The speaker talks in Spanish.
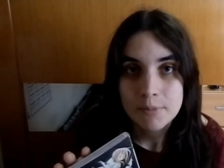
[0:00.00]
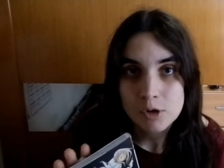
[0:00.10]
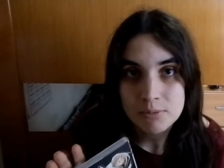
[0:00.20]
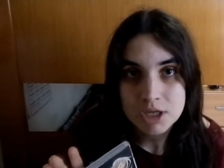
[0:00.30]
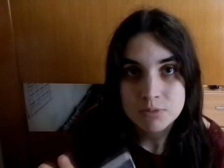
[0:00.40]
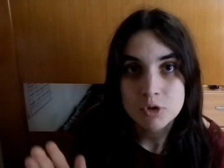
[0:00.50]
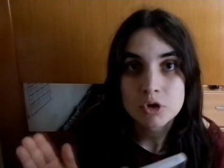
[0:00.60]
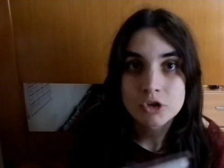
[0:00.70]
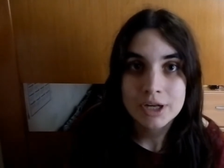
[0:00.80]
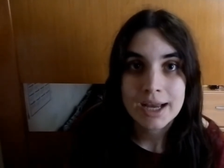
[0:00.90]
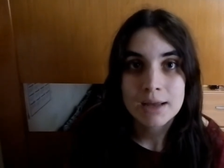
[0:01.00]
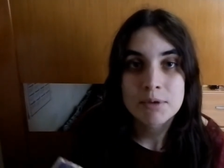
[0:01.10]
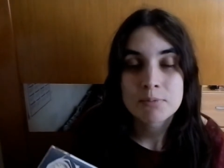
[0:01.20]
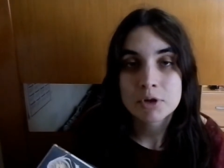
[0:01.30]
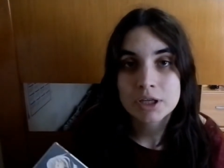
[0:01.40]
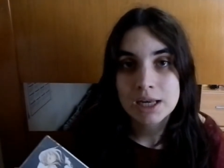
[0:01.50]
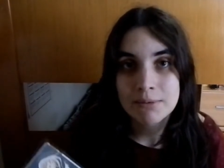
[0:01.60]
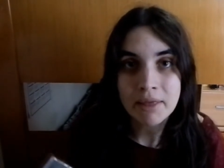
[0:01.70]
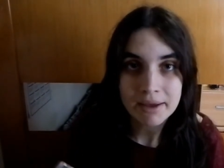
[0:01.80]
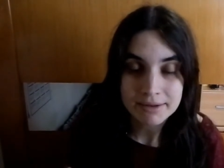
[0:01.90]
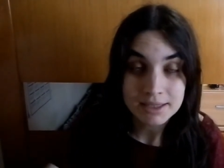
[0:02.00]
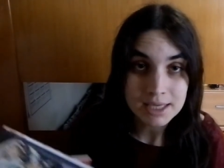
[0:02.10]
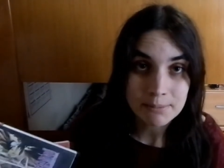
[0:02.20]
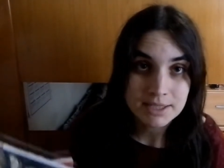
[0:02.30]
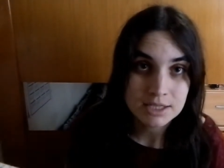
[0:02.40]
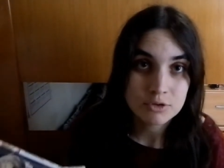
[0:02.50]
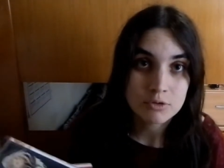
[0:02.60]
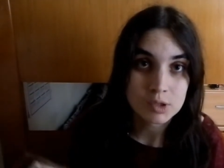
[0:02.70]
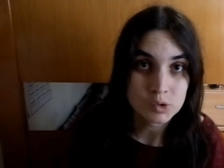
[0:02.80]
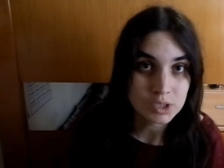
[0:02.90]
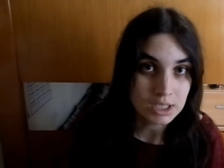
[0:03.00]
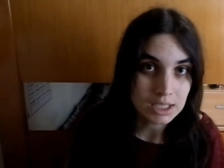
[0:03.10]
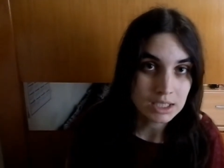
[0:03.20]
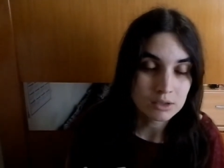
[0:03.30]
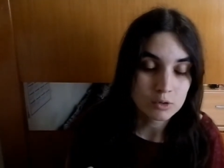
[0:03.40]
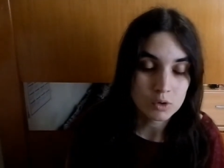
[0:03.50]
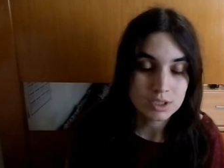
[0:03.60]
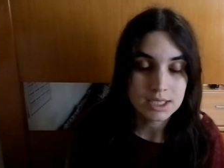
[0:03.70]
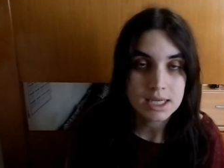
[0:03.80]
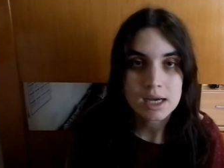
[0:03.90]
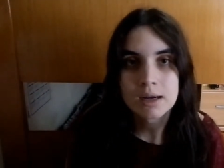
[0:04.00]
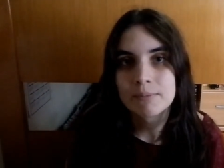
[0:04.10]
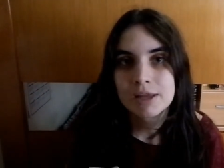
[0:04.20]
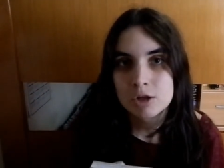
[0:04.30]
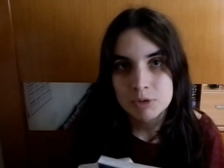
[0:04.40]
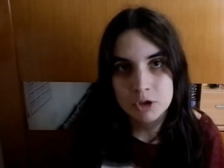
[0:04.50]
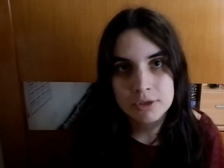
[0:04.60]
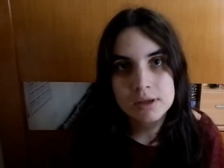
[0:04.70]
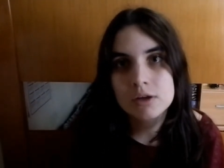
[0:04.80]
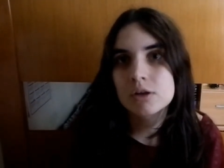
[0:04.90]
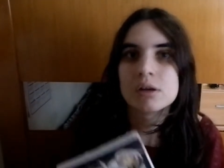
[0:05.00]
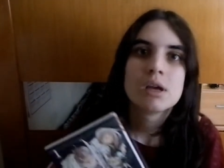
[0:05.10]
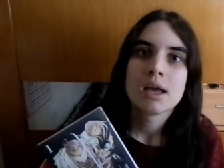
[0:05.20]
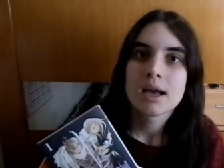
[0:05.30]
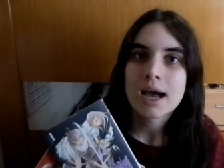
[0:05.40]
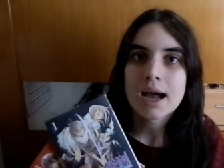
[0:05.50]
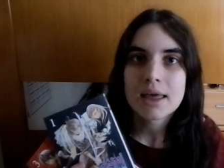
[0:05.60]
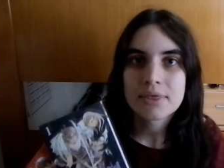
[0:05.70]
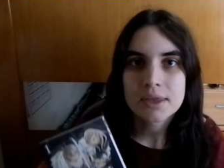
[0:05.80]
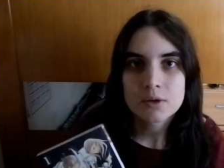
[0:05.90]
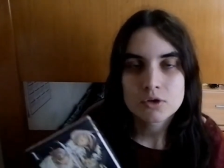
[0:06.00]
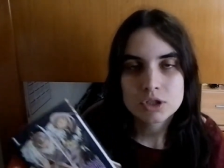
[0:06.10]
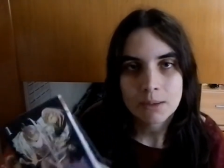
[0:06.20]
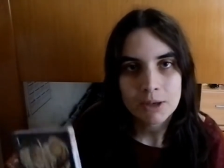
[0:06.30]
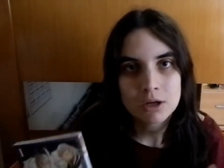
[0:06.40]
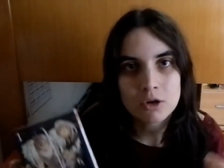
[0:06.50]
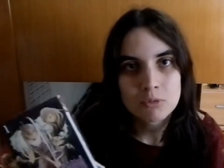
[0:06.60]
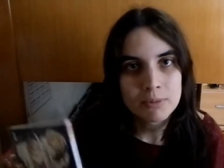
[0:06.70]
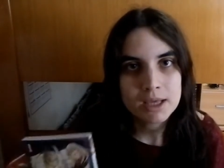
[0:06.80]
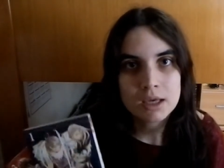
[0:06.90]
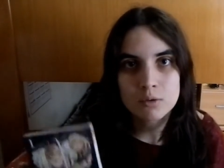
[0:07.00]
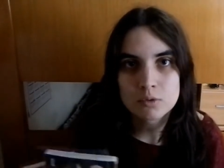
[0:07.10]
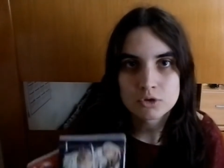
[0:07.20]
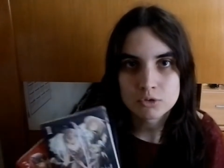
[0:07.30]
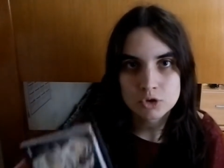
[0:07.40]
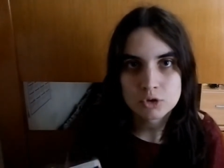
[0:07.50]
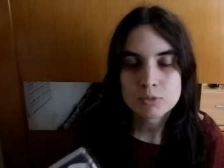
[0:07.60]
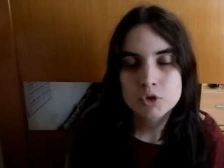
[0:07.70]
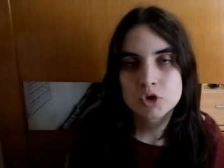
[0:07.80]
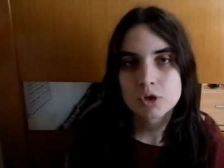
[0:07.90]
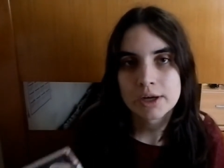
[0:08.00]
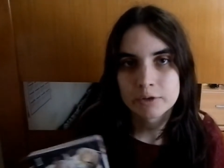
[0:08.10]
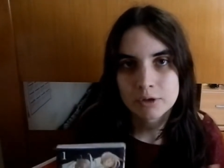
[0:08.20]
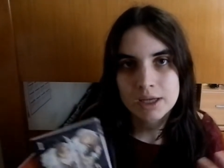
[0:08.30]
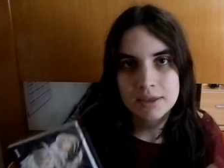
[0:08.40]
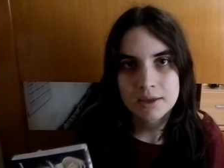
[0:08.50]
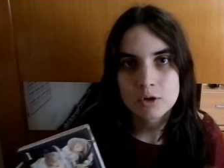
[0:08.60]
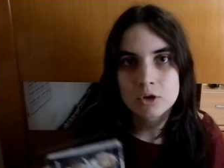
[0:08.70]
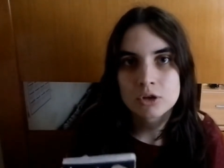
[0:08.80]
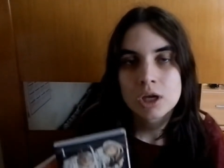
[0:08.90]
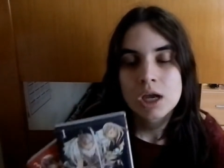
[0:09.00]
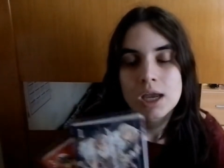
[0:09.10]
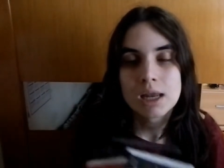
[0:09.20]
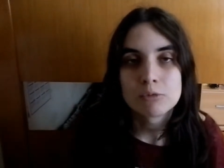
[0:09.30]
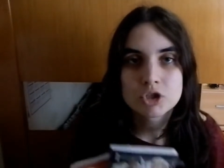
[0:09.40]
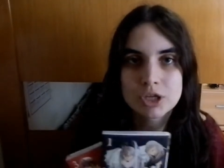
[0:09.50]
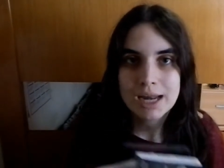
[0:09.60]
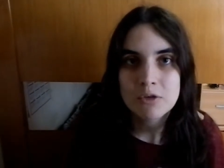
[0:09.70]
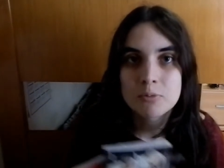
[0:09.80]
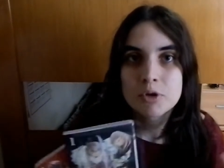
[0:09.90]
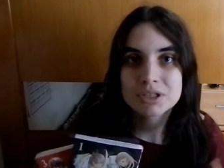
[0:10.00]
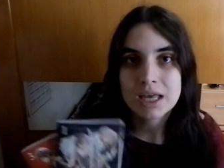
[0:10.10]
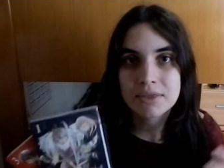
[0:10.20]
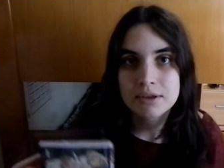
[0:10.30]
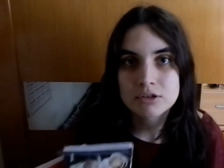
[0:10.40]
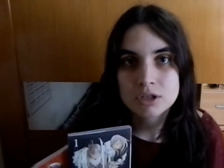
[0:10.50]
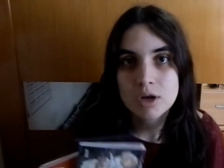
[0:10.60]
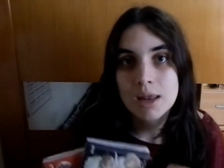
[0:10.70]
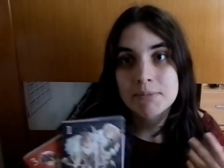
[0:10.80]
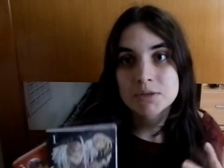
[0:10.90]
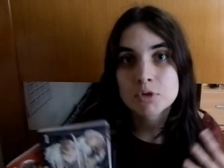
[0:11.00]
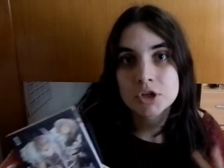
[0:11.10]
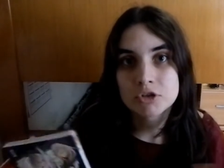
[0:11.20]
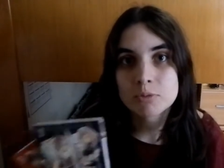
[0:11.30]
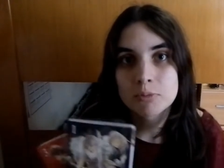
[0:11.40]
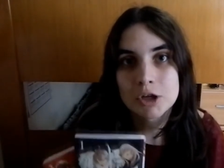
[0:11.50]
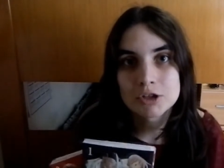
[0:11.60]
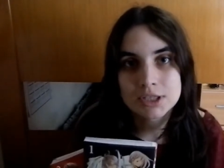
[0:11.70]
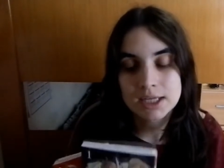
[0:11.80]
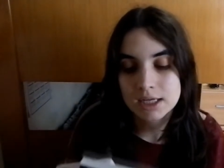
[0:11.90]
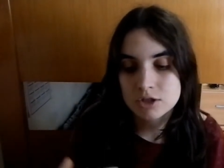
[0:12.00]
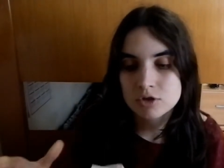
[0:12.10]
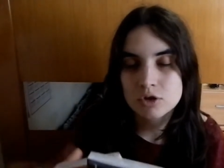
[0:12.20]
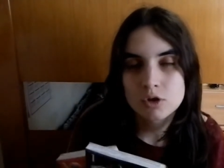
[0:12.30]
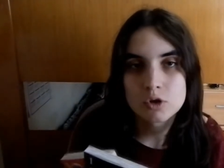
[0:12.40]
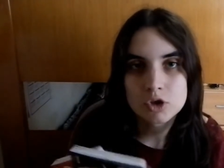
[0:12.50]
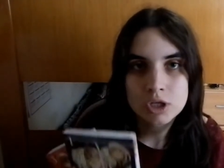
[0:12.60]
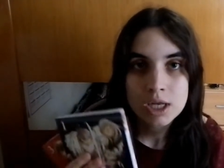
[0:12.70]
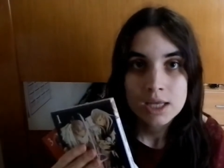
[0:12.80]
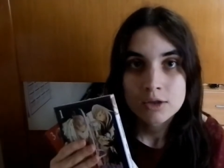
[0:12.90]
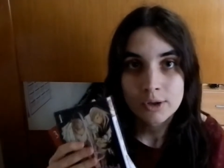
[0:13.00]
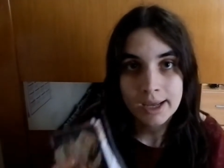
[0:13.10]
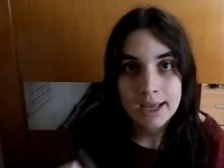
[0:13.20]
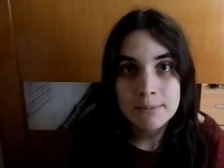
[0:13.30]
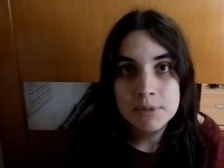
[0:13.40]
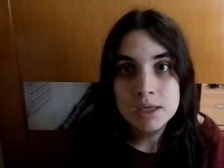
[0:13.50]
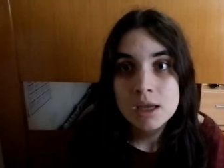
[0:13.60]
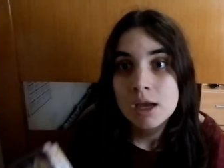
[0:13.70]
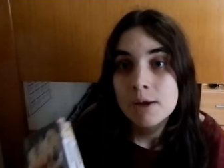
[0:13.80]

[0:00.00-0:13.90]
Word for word: lo mismo con Naragami, porque la verdad tenía pensado cuando tenga lo que sería el número 5, haceros también, como vi que os gustó mucho el reto que hice con el monstruo de al lado, pues haceros el mismo reto, pero en este caso con Noragami,